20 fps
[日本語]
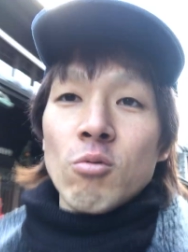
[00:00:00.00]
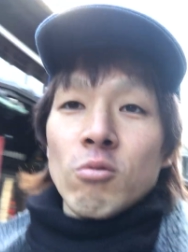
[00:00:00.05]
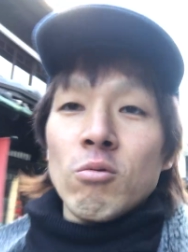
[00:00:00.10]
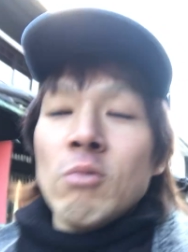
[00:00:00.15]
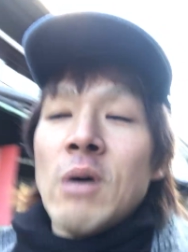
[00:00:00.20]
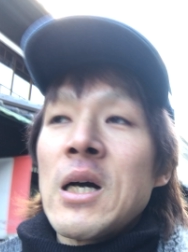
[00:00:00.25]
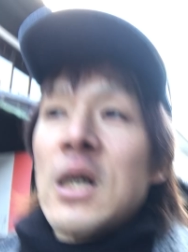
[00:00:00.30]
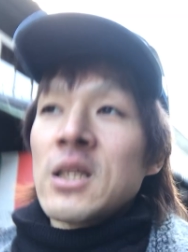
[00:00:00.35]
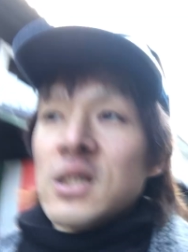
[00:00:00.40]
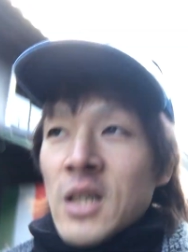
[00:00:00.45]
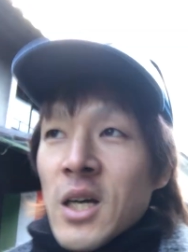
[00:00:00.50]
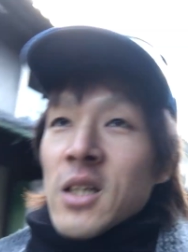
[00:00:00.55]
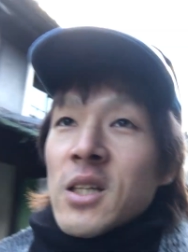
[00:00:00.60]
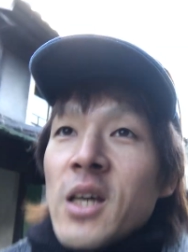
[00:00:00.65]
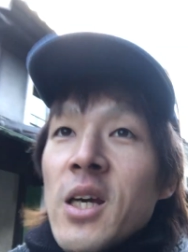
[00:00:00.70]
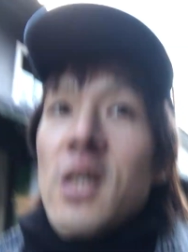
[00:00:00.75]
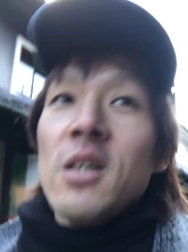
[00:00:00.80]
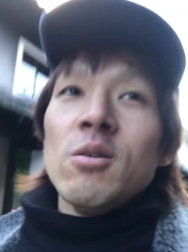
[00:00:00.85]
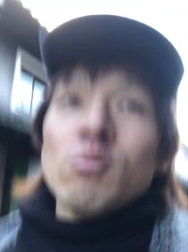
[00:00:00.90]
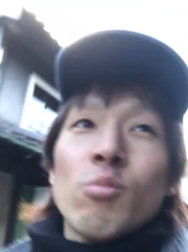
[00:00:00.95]
分かった原
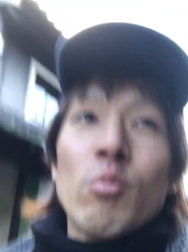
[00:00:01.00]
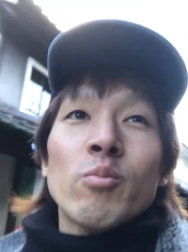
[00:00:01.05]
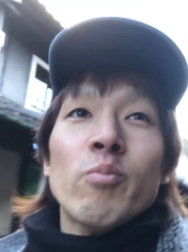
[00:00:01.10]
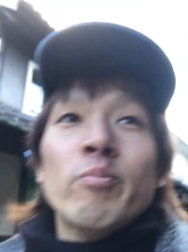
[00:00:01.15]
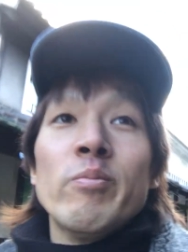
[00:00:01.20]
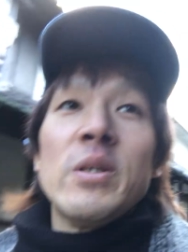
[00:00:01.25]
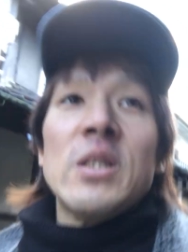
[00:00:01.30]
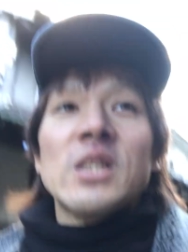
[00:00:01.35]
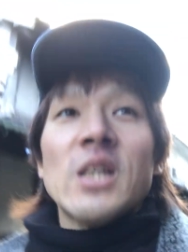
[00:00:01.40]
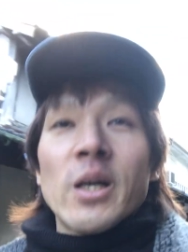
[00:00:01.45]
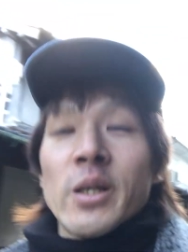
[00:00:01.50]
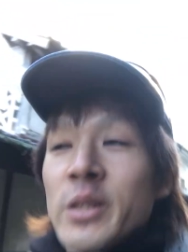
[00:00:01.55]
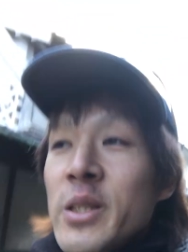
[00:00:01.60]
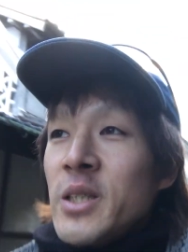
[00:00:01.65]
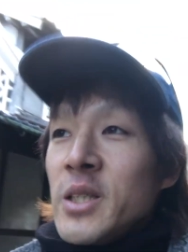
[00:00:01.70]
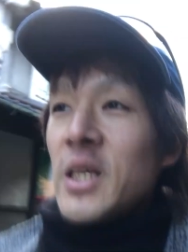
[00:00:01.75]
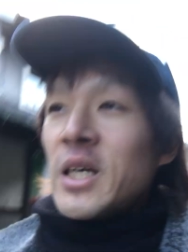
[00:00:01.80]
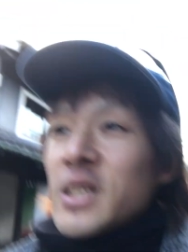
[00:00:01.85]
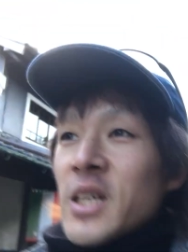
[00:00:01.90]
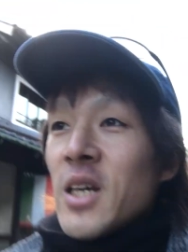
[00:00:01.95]
因みんな
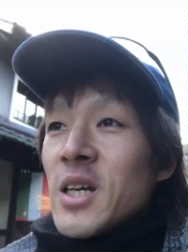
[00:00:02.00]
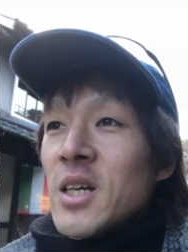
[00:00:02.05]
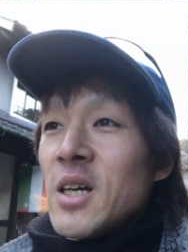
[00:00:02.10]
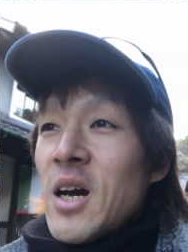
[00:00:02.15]
なんで